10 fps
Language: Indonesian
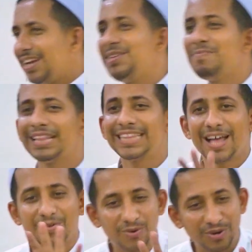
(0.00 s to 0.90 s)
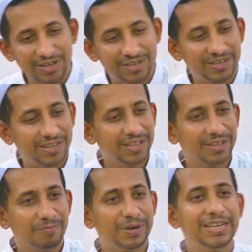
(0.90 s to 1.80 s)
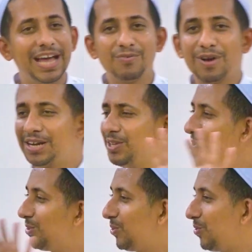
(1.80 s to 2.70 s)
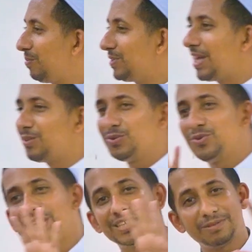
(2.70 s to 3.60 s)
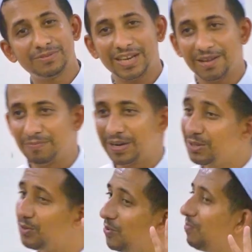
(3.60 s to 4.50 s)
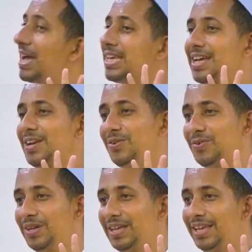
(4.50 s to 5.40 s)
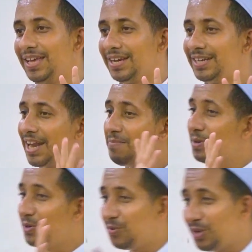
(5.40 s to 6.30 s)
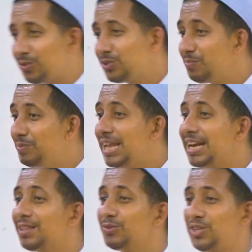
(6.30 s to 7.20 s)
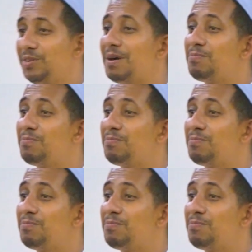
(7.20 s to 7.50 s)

lima tahun berdakwah di YouTube satu juta subscriber itu lumayan loh. Nabi Nuh itu 950